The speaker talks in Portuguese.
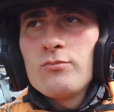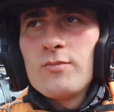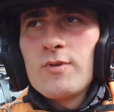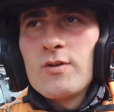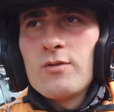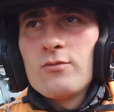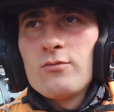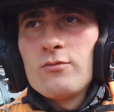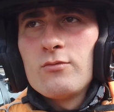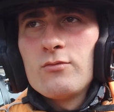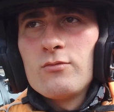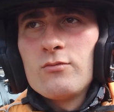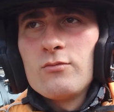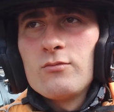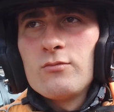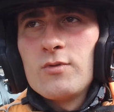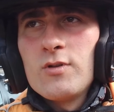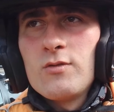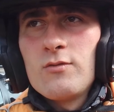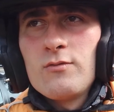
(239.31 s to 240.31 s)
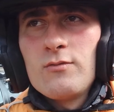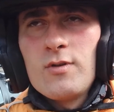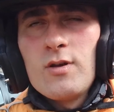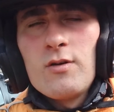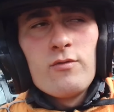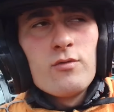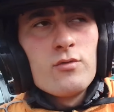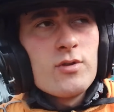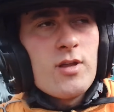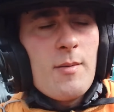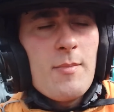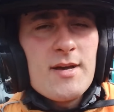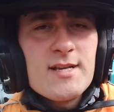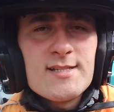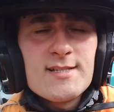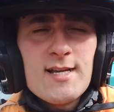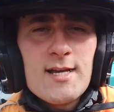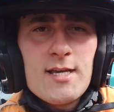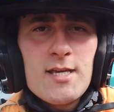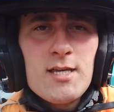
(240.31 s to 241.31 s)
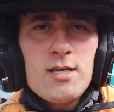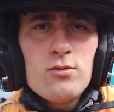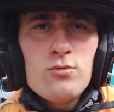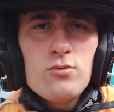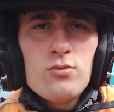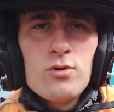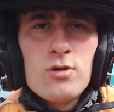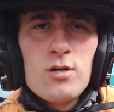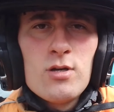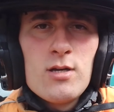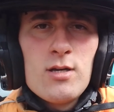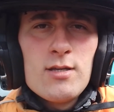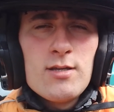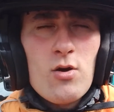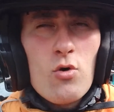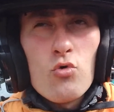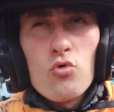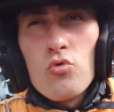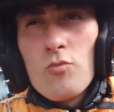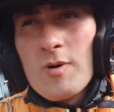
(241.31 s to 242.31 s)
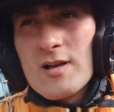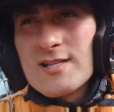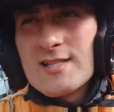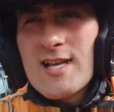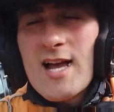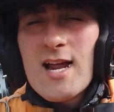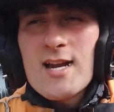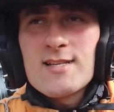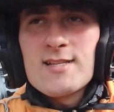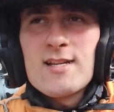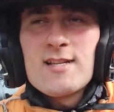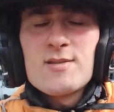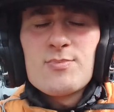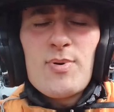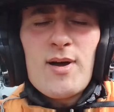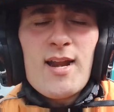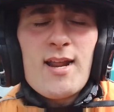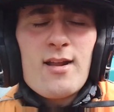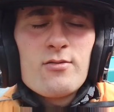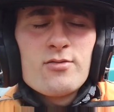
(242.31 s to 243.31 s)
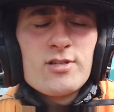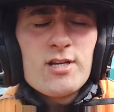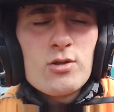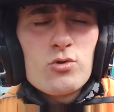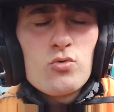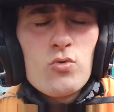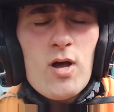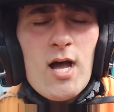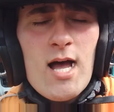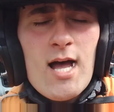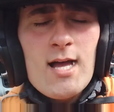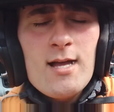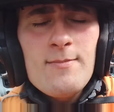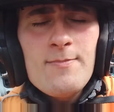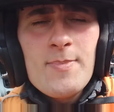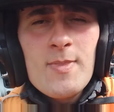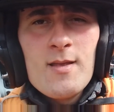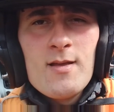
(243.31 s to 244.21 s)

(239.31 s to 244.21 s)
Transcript: Não, não, vão estar tá mais saindo. Em algumas áreas eles pararam de atuar.